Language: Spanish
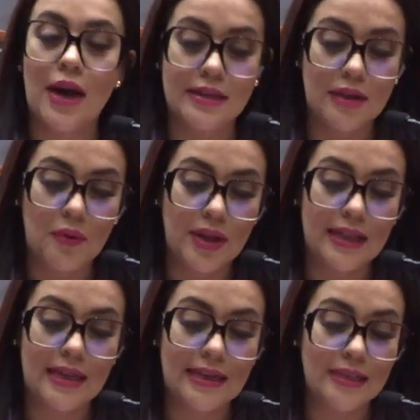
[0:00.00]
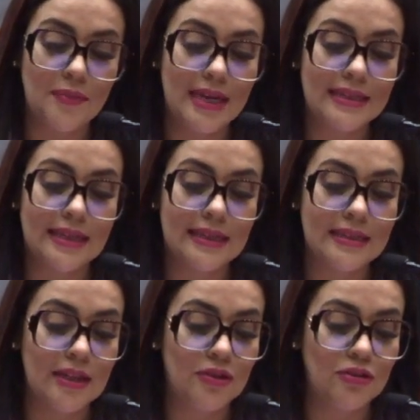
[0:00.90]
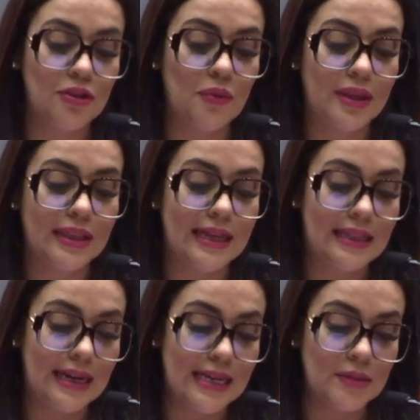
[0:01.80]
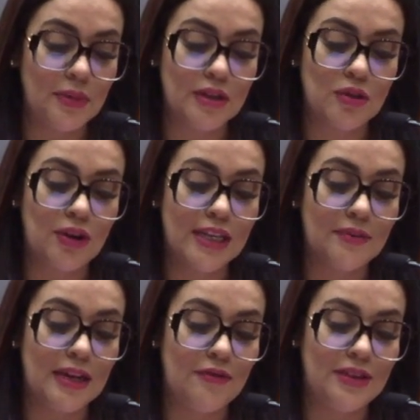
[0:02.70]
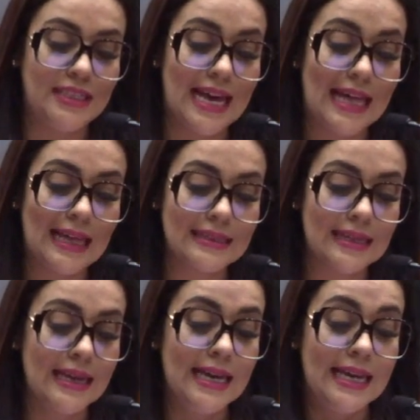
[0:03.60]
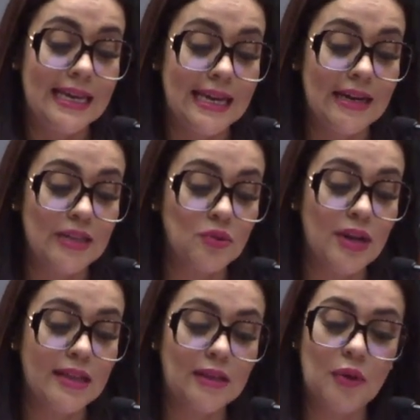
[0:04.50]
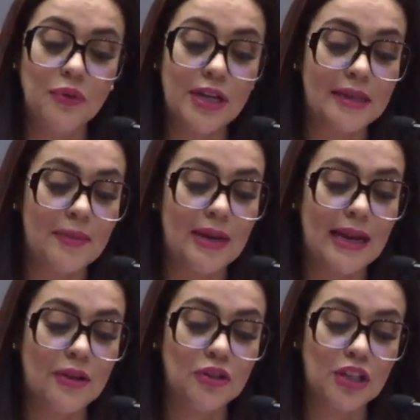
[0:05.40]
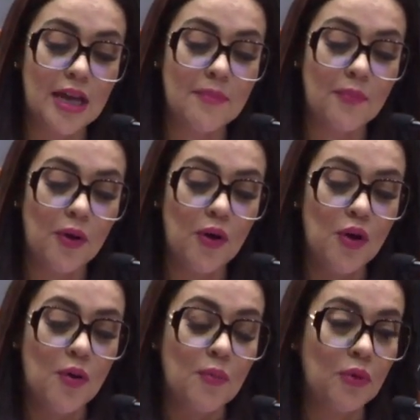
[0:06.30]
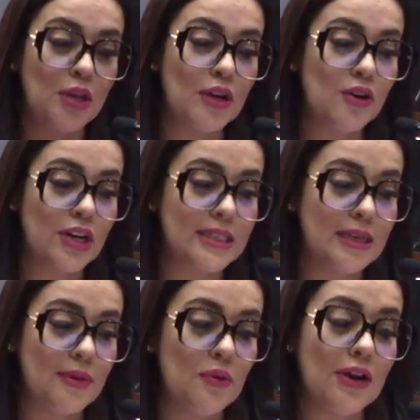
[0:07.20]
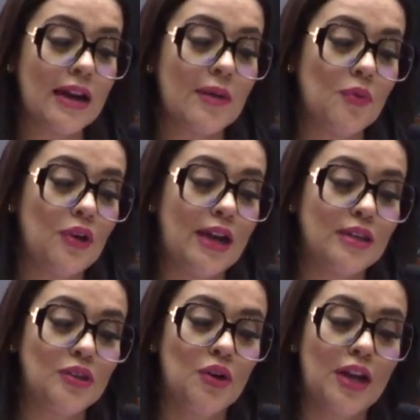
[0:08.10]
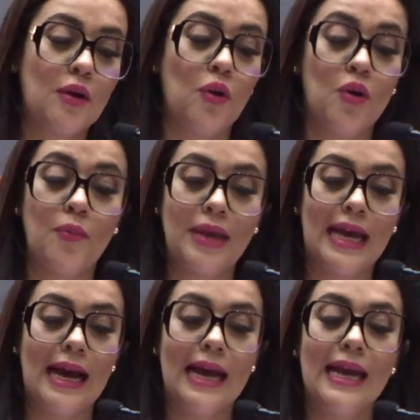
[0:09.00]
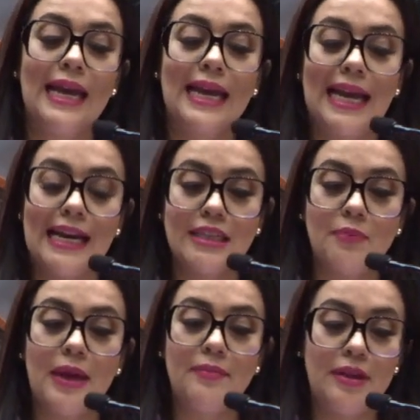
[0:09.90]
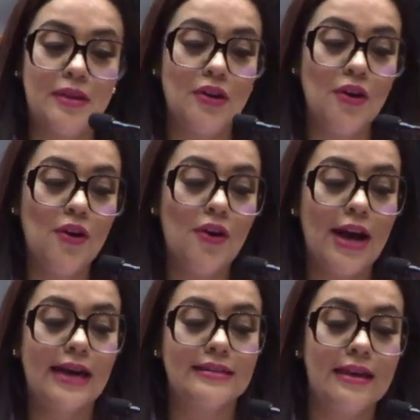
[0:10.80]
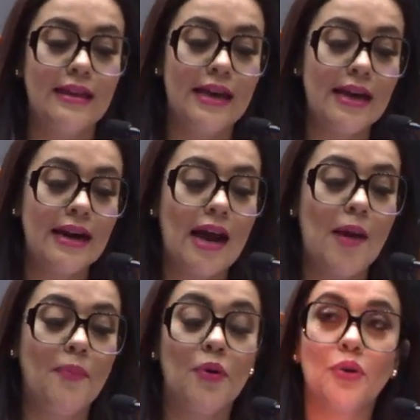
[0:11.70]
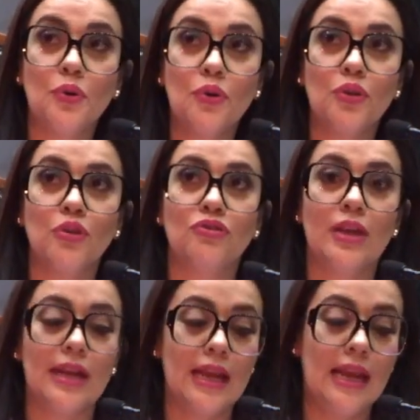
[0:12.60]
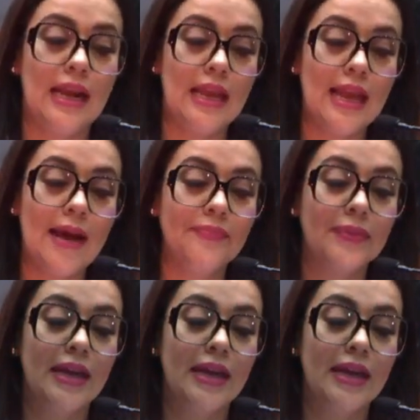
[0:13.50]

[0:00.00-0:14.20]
a 53.753 personas beneficiadas, quienes durante un determinado tiempo pudieron recibir una remuneración económica que les permitió acceder a productos que requerían